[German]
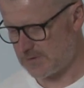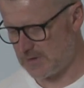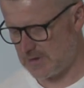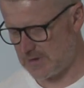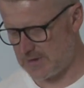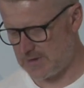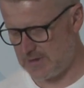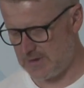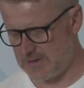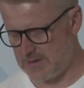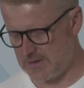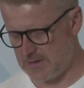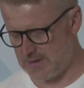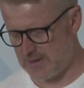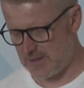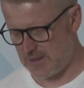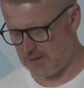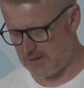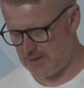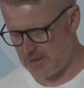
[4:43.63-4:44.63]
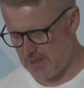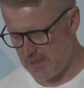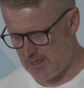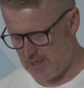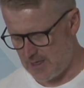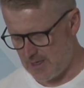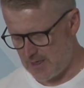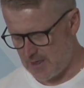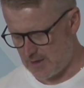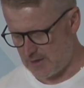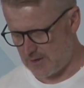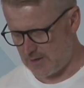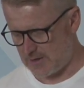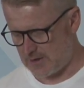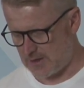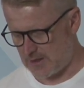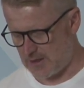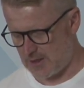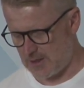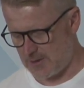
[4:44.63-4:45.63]
äh, diesen Segen.
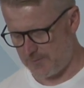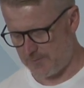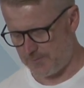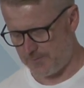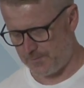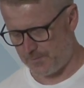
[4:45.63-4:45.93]
Und äh,